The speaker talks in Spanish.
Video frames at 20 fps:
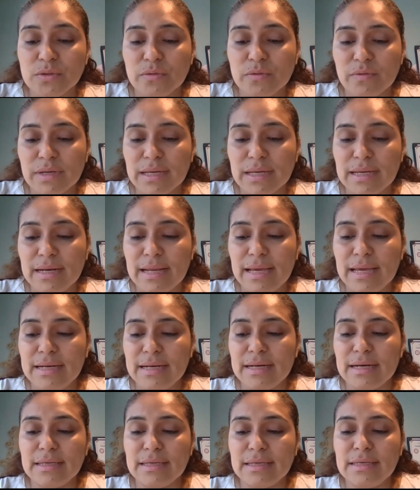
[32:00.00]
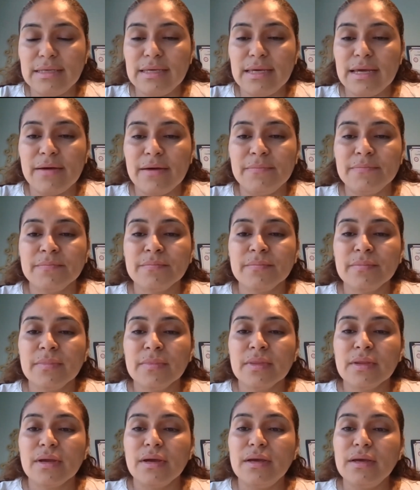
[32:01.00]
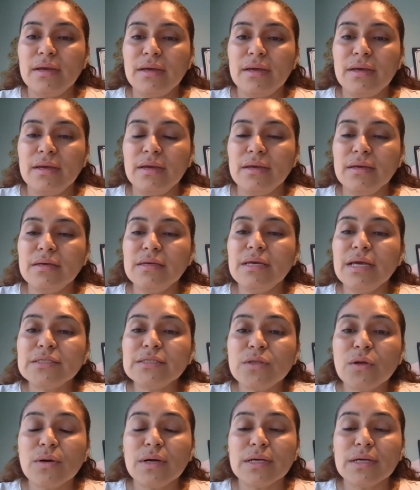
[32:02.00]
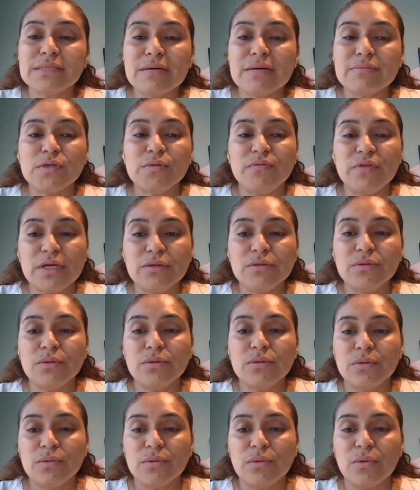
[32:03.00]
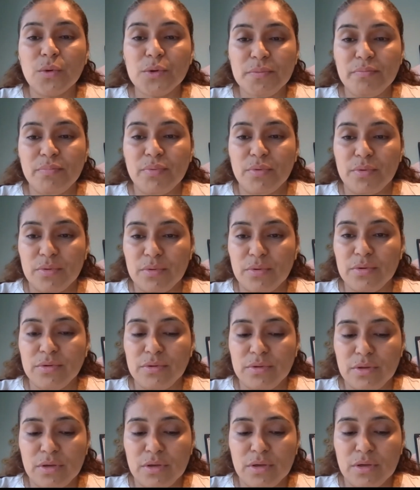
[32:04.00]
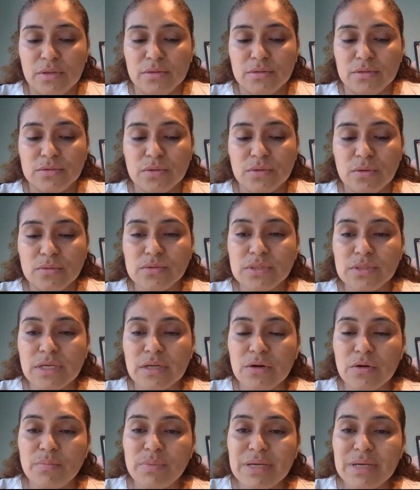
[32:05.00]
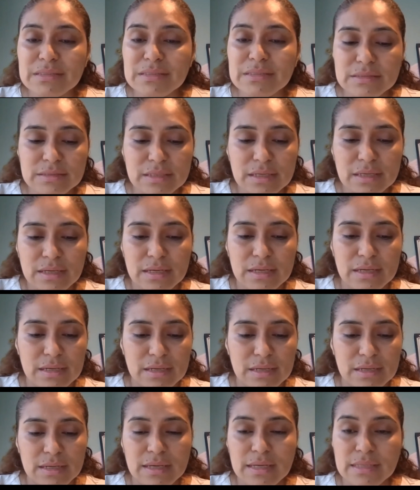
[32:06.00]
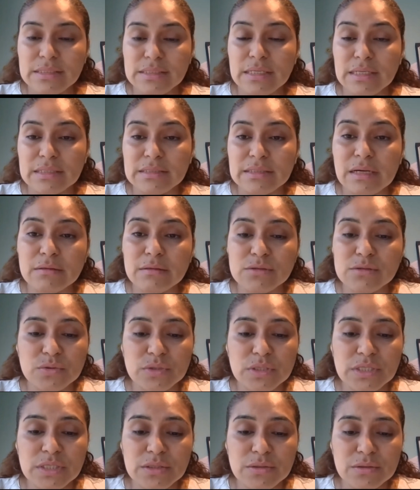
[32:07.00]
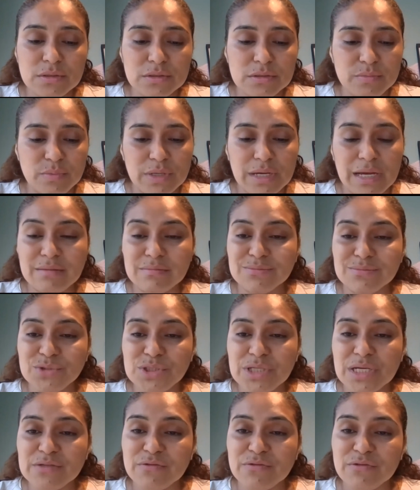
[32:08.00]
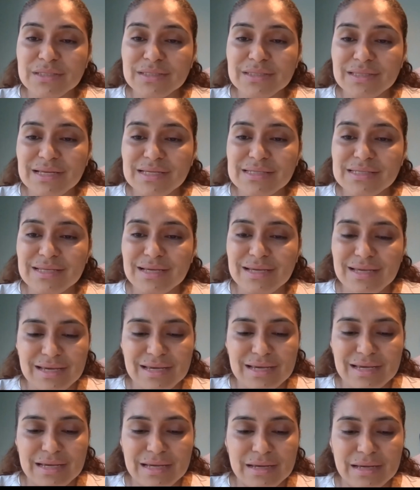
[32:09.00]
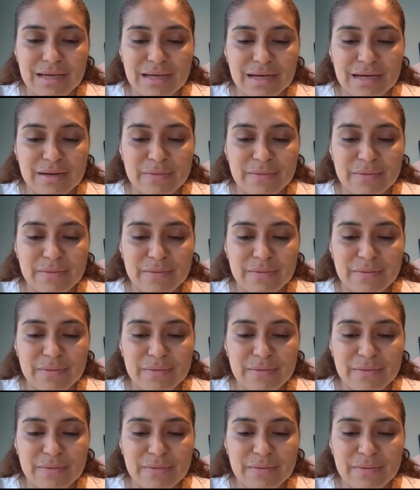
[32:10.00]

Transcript: sobre qué es la energía. Eh, y es lo que estamos viendo hoy por hoy. So, usted no piense que es en Estados Unidos, pues hay muchas fuentes de que